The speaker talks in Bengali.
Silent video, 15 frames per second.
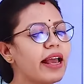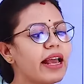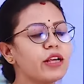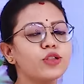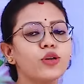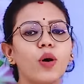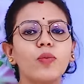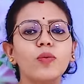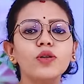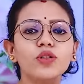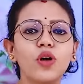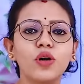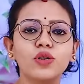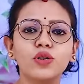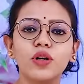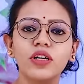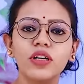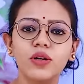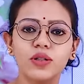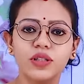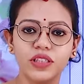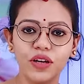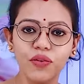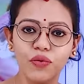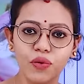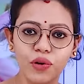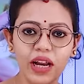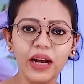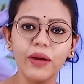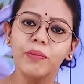এই সবুজ অংশটি হচ্ছে
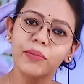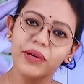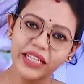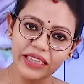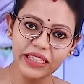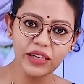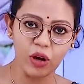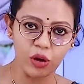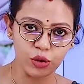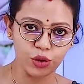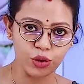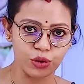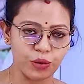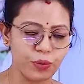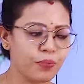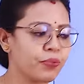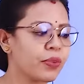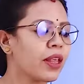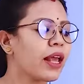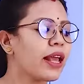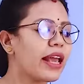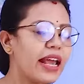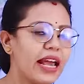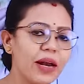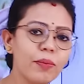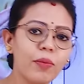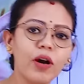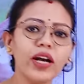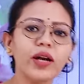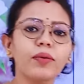ফুলের বৃতি অংশ
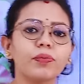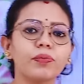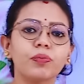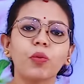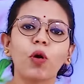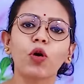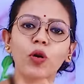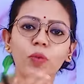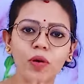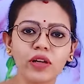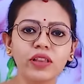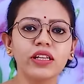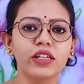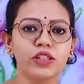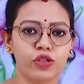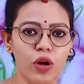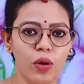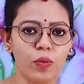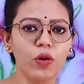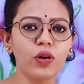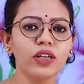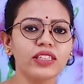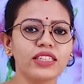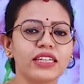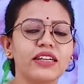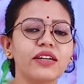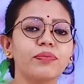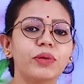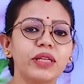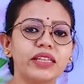এরপরের পরবর্তী স্তবক
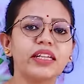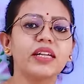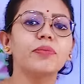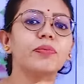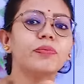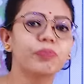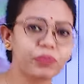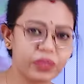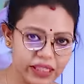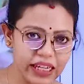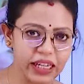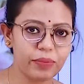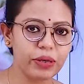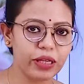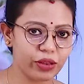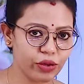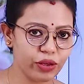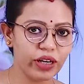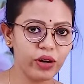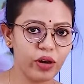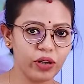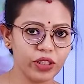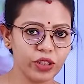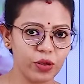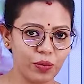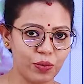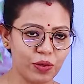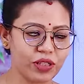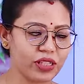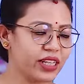যেটি বৃতির ঠিক ভিতরের অংশে
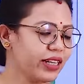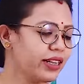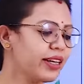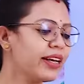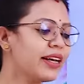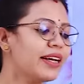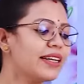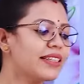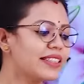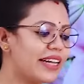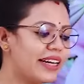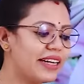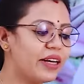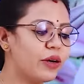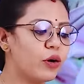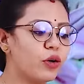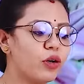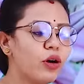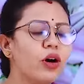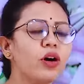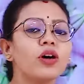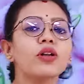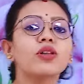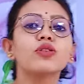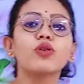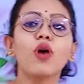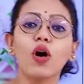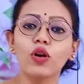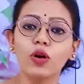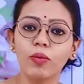উপস্থিত সেটি হলো
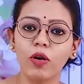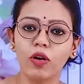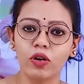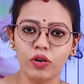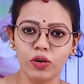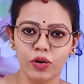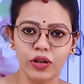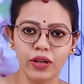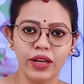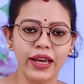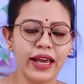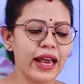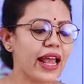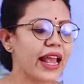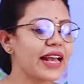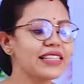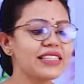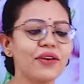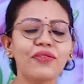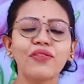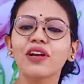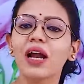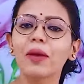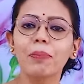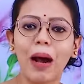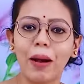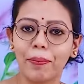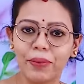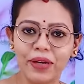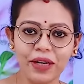দলমণ্ডল এই যে ফুলের
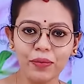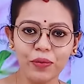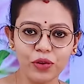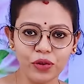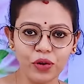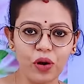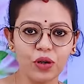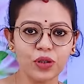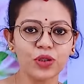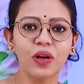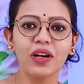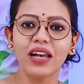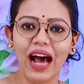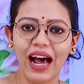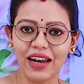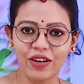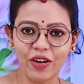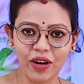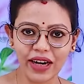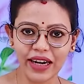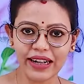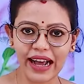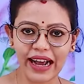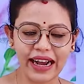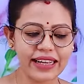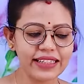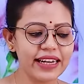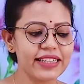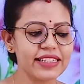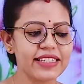পাপড়ির মতো অংশ লাল রঙের দেখা
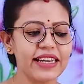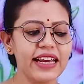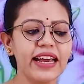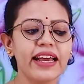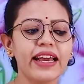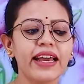যাচ্ছে